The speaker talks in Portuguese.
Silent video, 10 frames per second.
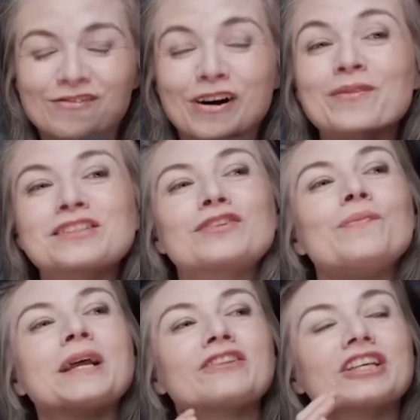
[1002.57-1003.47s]
Vamos
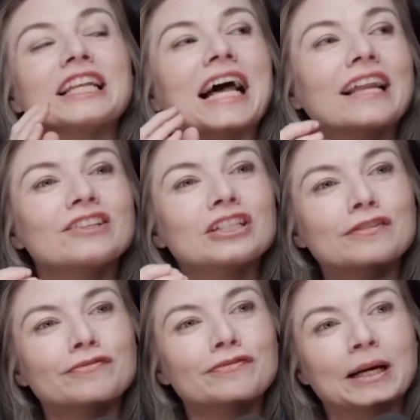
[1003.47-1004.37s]
descobrir de que lado a
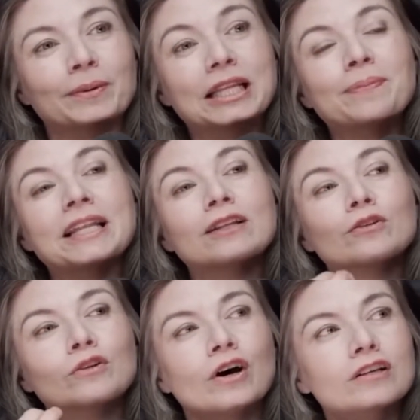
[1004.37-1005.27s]
gente fica, porque dependendo
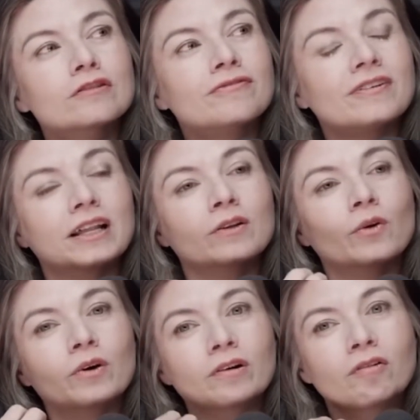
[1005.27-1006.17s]
do nosso
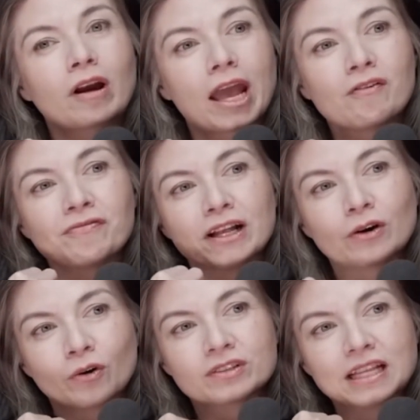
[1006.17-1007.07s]
fandom quem o
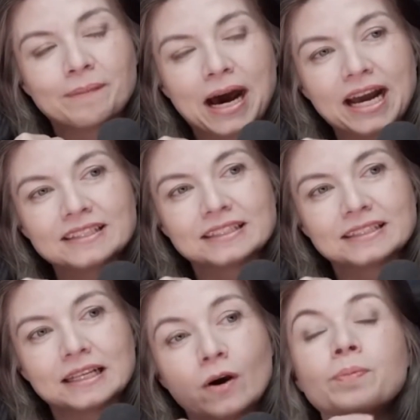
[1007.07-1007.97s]
fandom gosta mais,
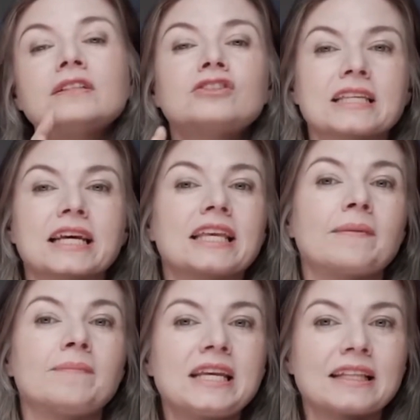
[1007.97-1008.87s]
entendeu? Eu preciso dizer que
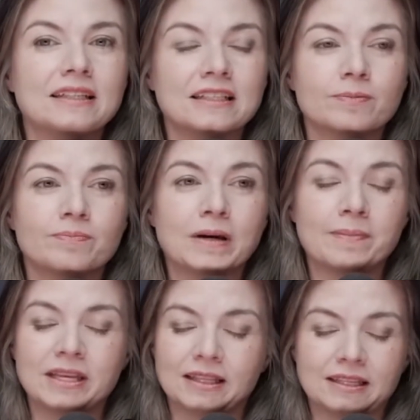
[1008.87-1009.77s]
a minha atriz, a
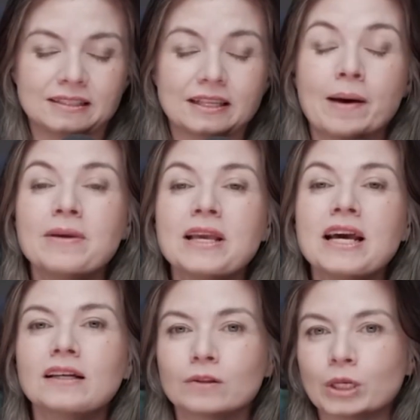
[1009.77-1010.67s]
minha atriz, a minha
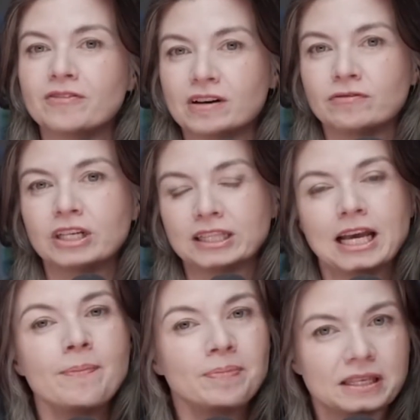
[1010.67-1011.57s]
cantora
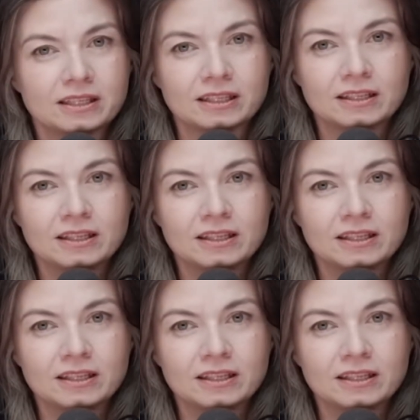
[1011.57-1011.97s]
favorita é a Pink